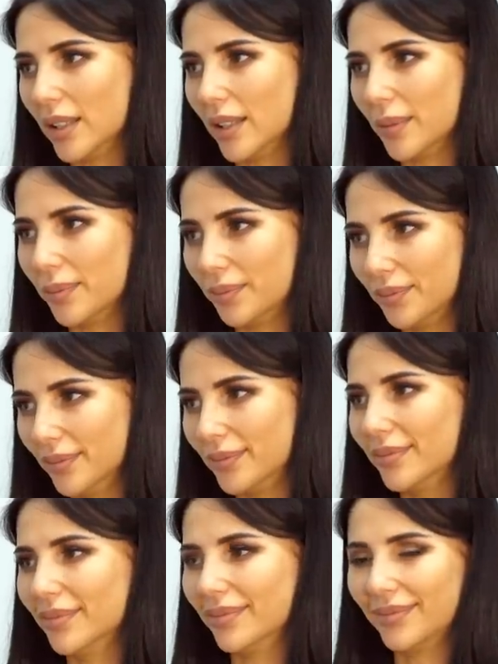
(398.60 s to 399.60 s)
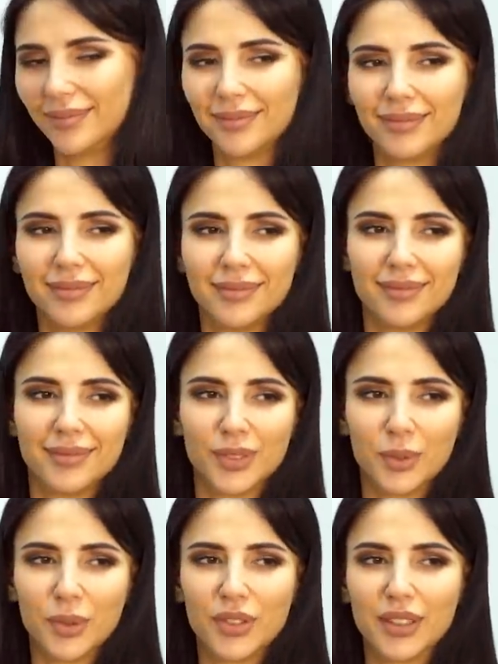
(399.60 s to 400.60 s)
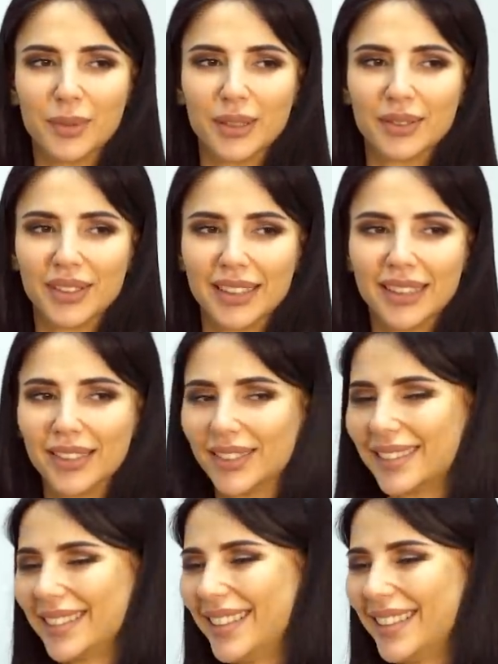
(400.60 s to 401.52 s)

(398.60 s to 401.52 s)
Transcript: и думаю, все об этом знают.